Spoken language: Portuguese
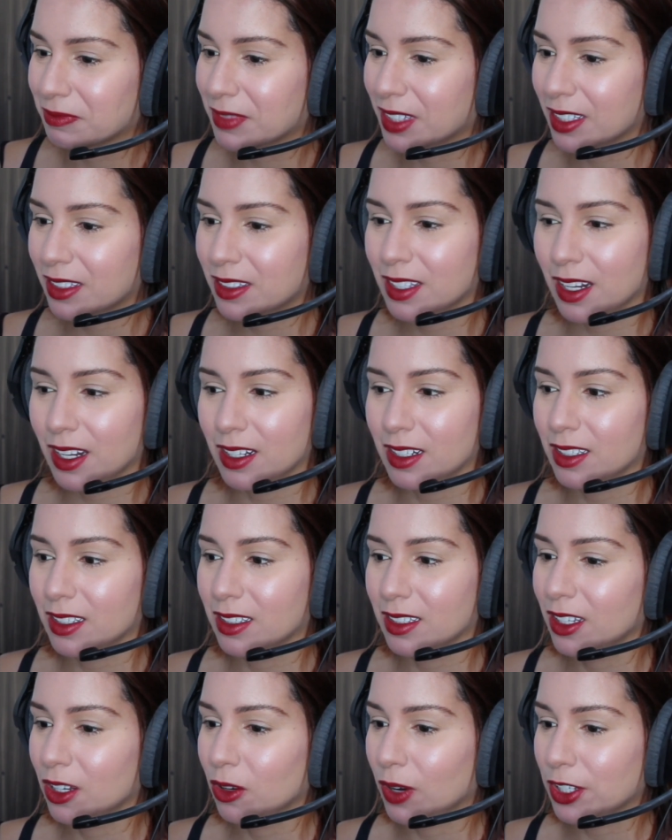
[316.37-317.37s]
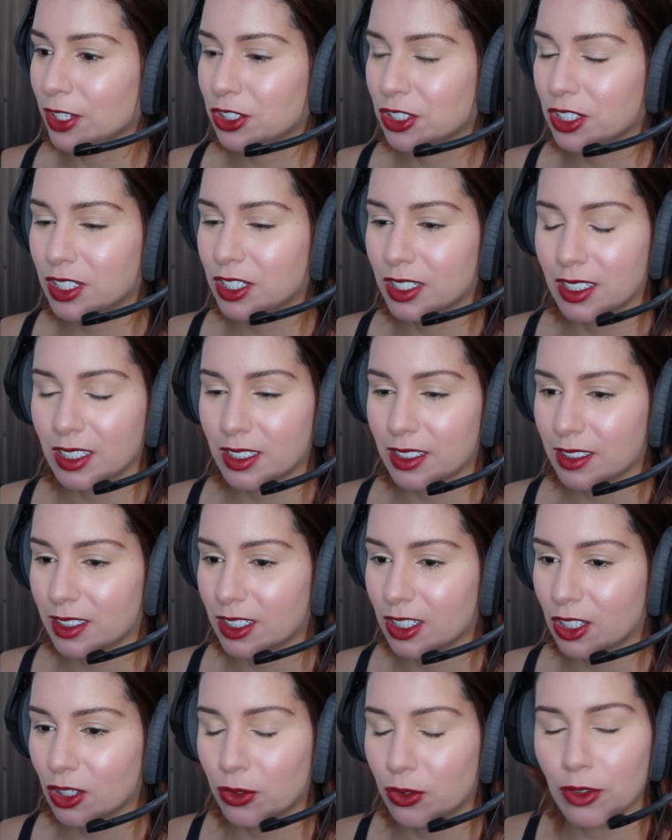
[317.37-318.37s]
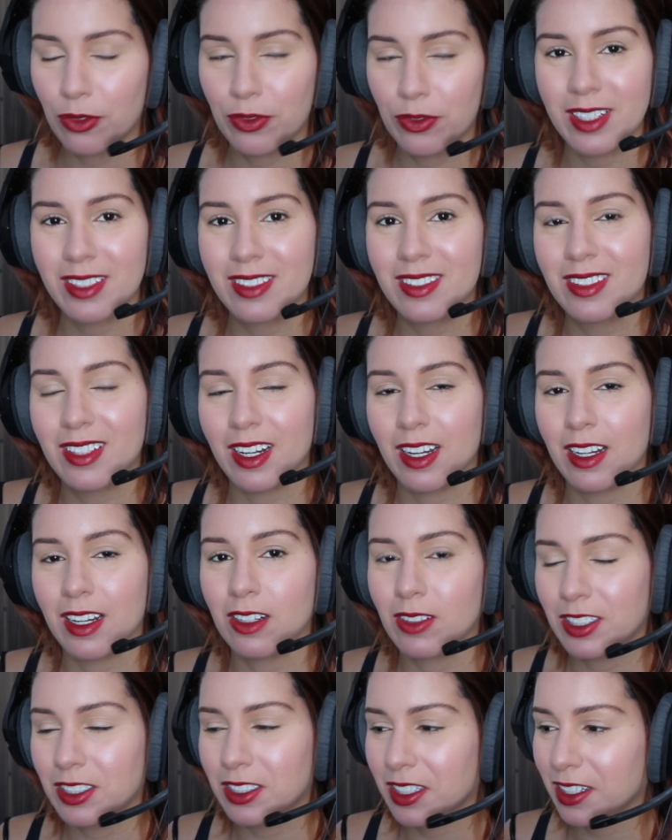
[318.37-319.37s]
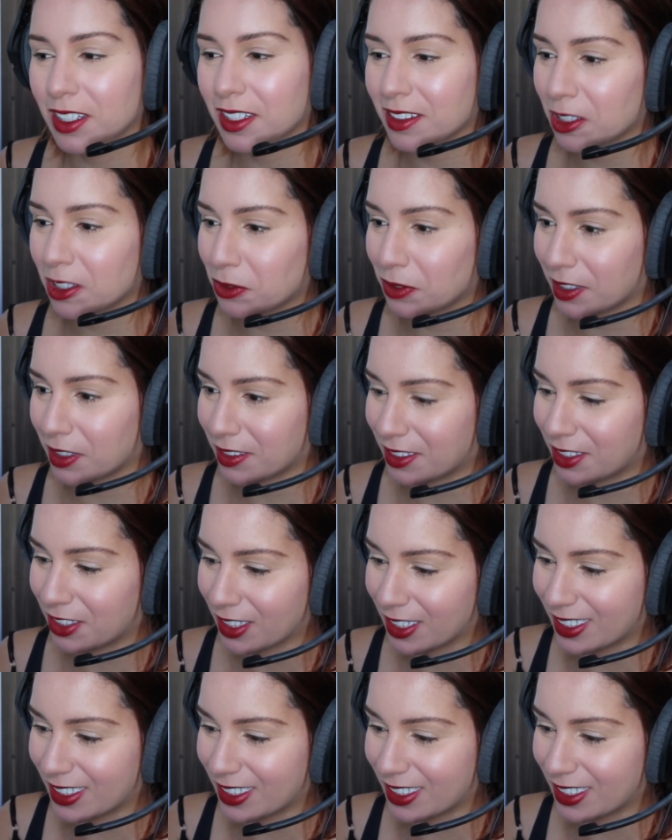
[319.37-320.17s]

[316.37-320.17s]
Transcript: Que trailer. Eu acho que eu vou ver esse trailer umas 500 vezes.